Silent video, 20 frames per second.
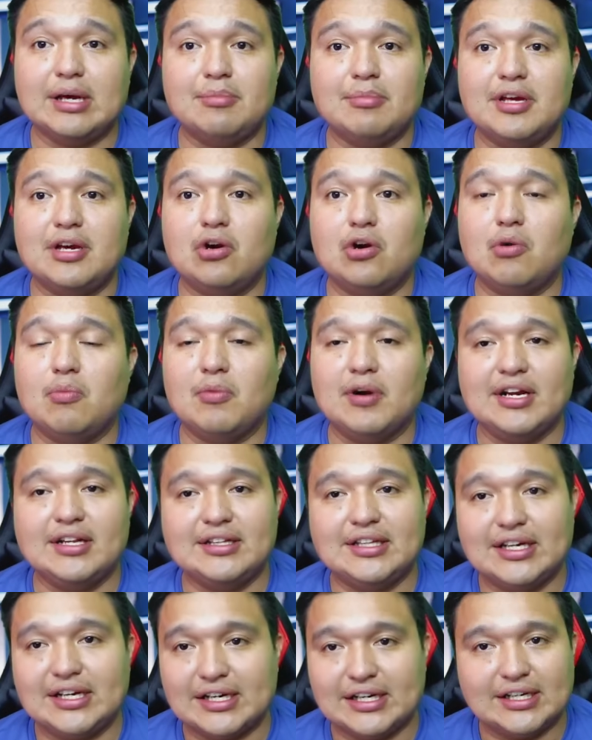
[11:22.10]
también como
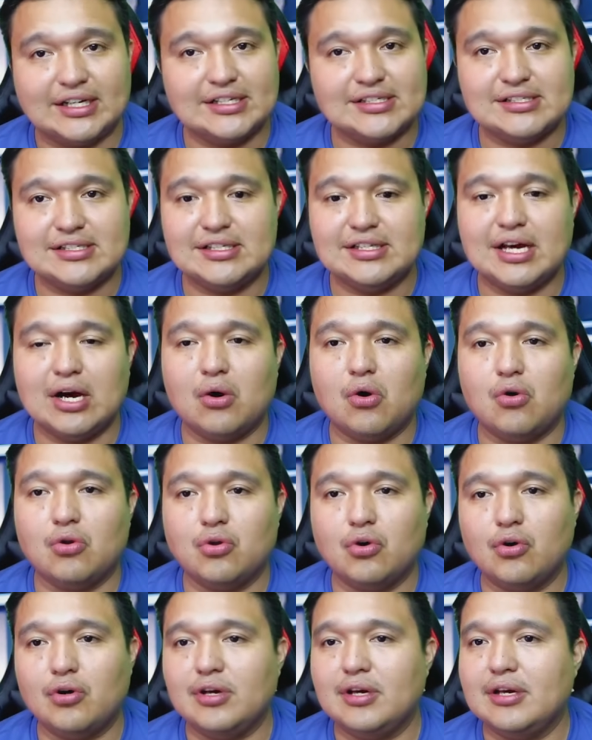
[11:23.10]
el de Ernestina
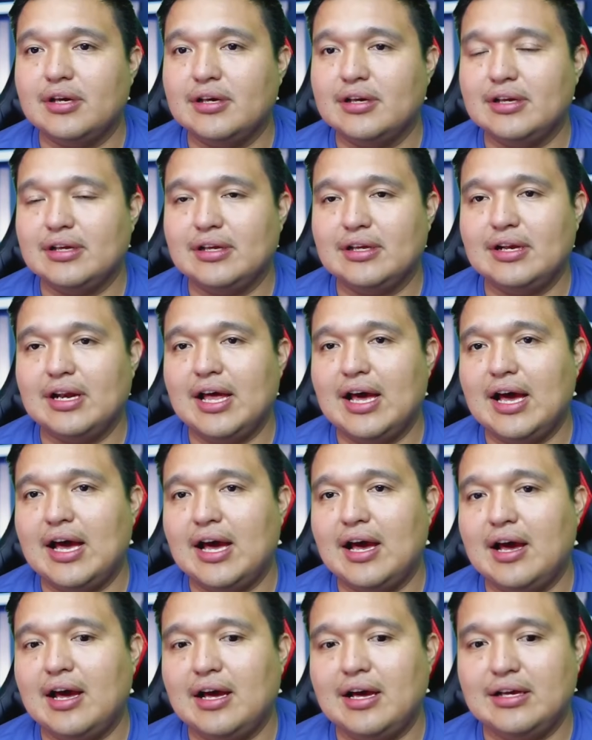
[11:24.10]
Godoy, eh,
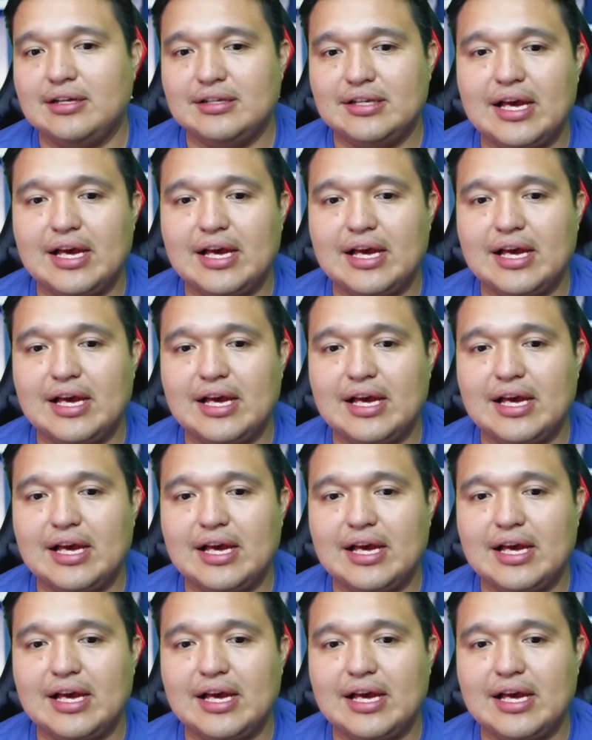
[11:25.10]
la